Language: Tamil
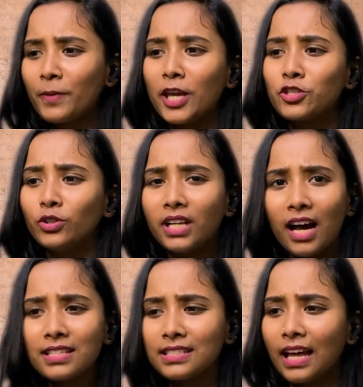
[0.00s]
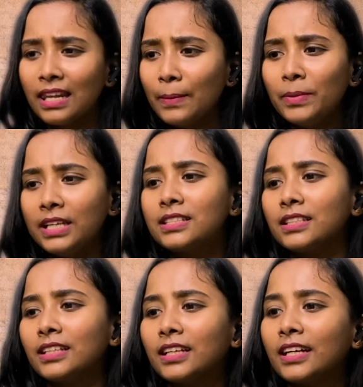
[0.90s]
ஸ்பேஸ் டு டான்ஸ் நல்ல பீட்ஸ்
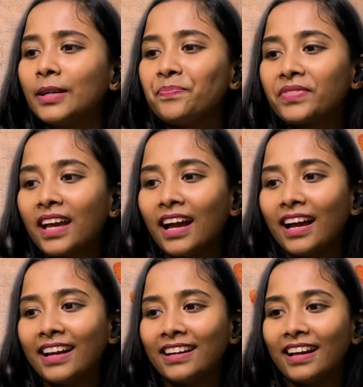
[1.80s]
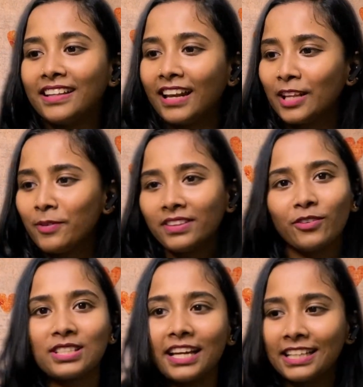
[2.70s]
இருக்கு அண்ட் அது எல்லாமே
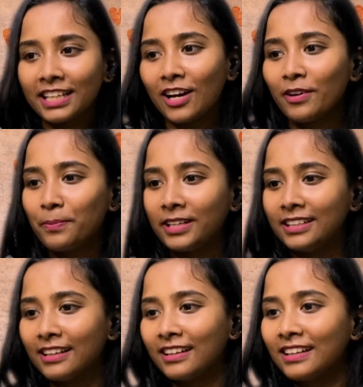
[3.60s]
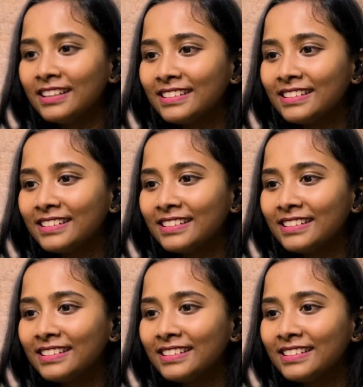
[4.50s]
அந்த சங்கீத கவர் பண்ணிட்டாங்க